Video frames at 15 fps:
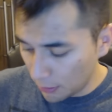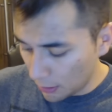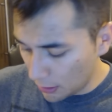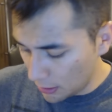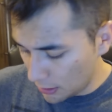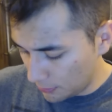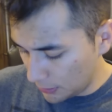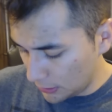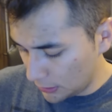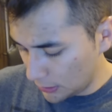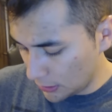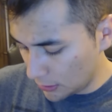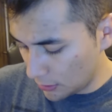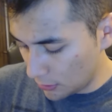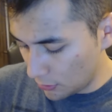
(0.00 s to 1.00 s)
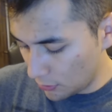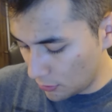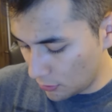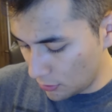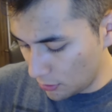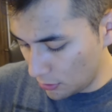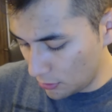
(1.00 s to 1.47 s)
Ah, la bestia.
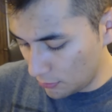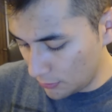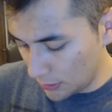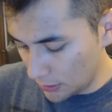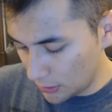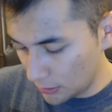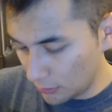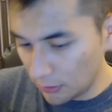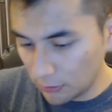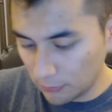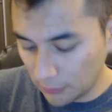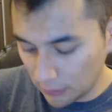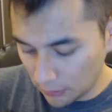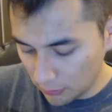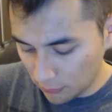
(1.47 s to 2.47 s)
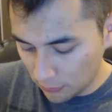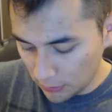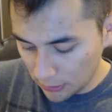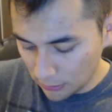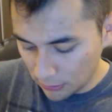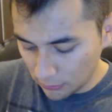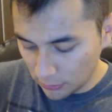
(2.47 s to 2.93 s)
Oh, no manches, ahora nos mandaron un
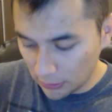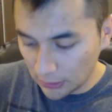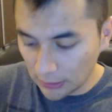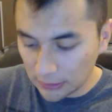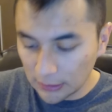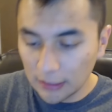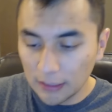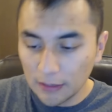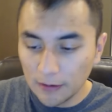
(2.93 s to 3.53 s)
buen de cositas.